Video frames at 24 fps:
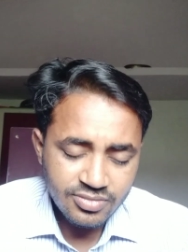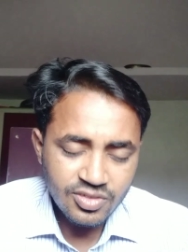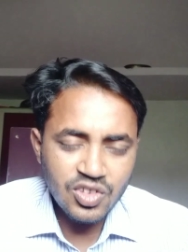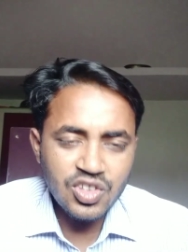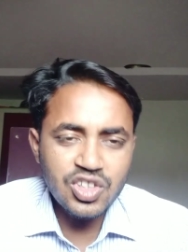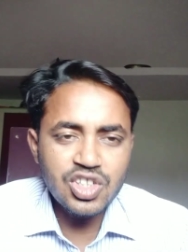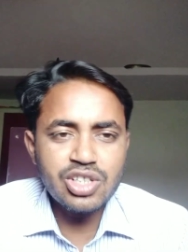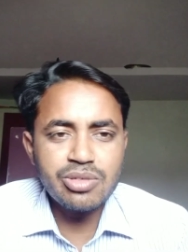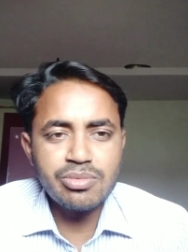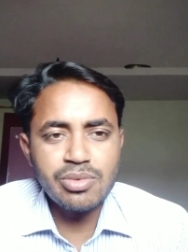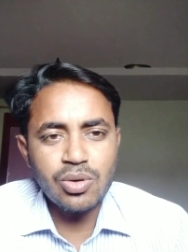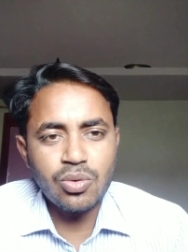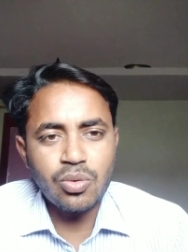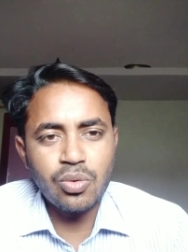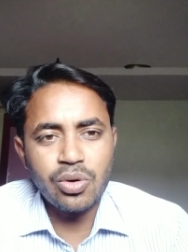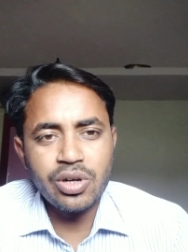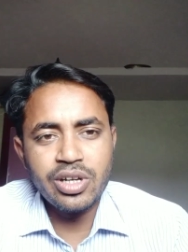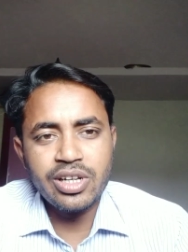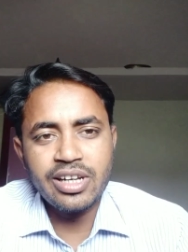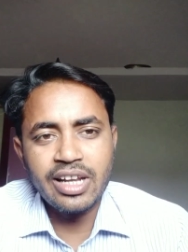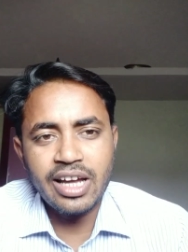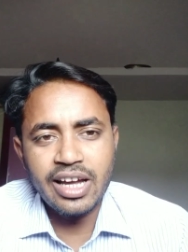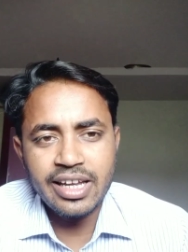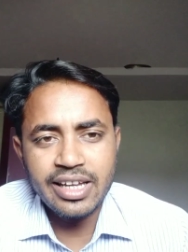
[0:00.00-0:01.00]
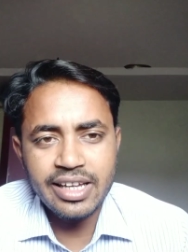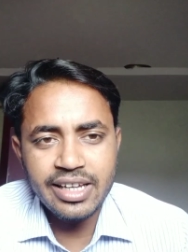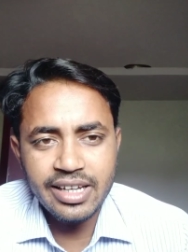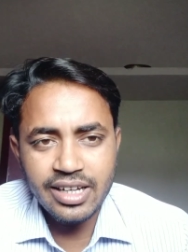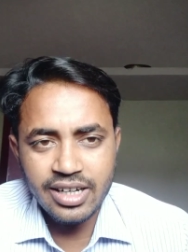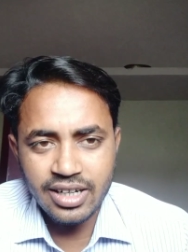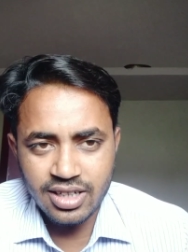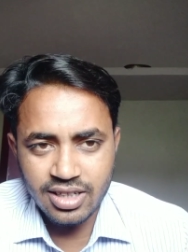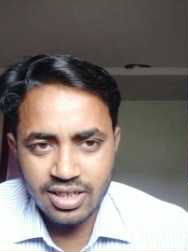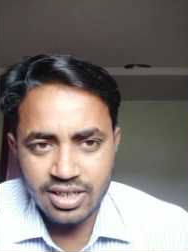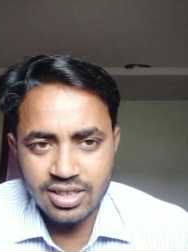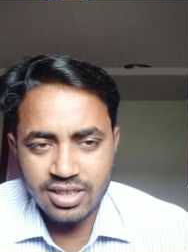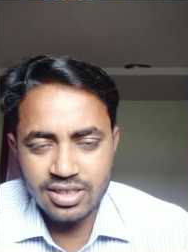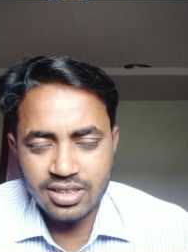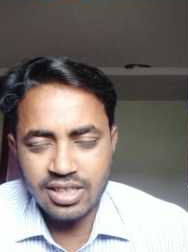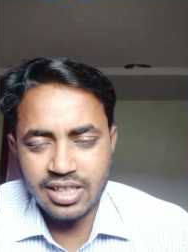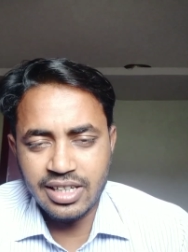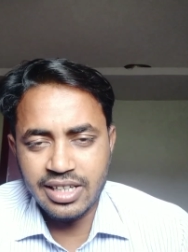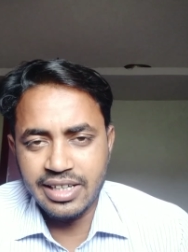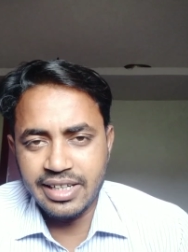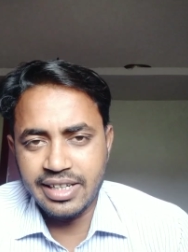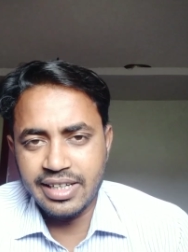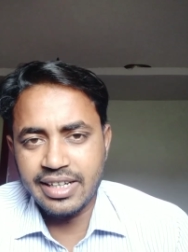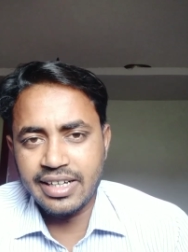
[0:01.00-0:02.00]
इसमें कोई ना ही अलग
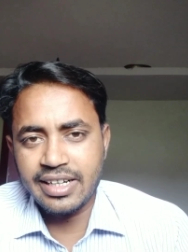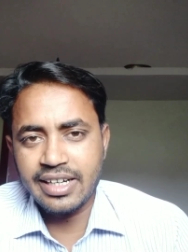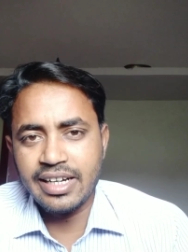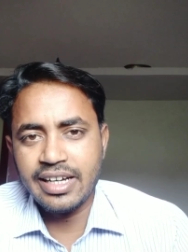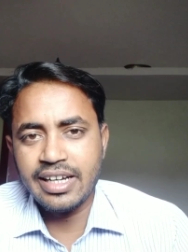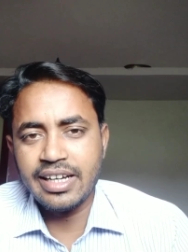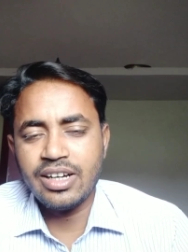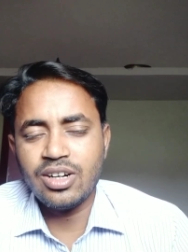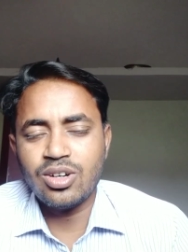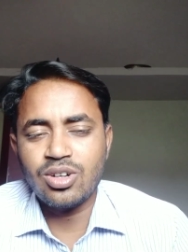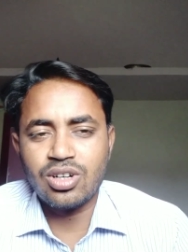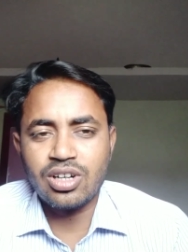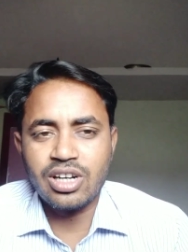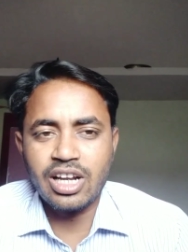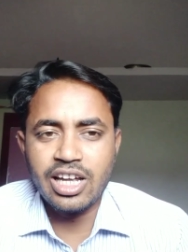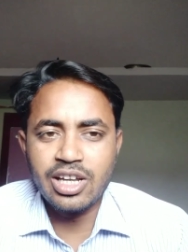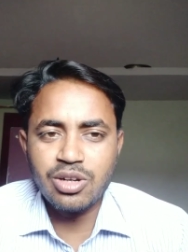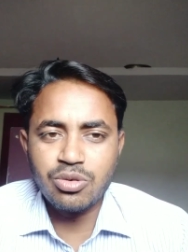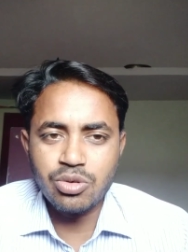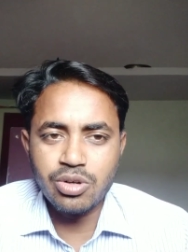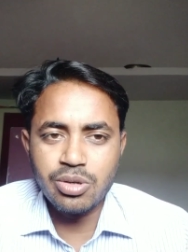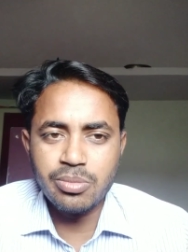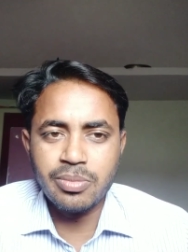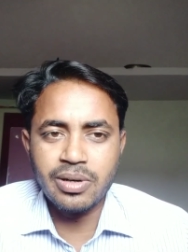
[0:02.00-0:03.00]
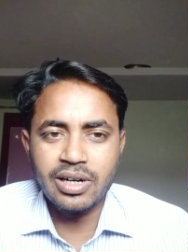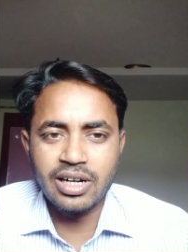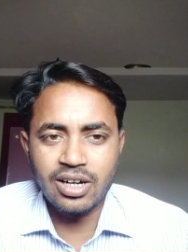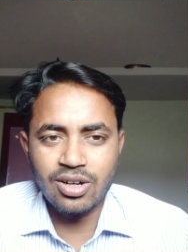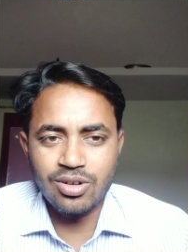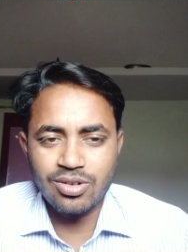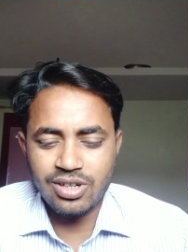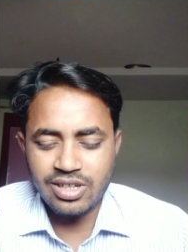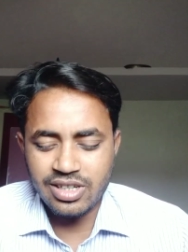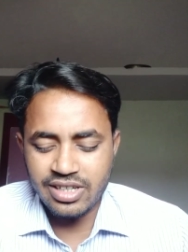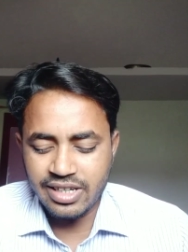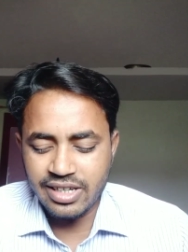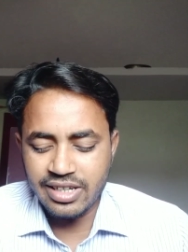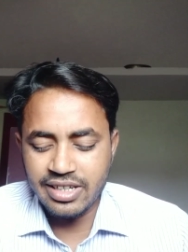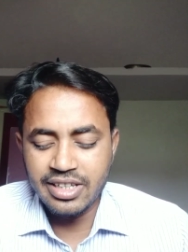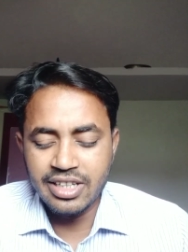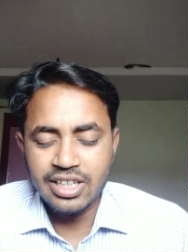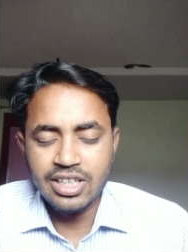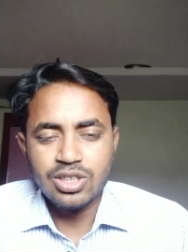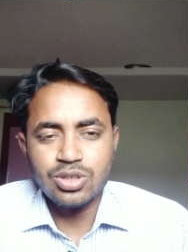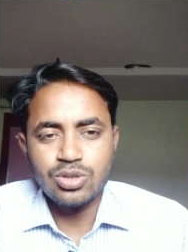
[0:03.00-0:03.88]
तरीके का है और ना ही कोई बनावटी है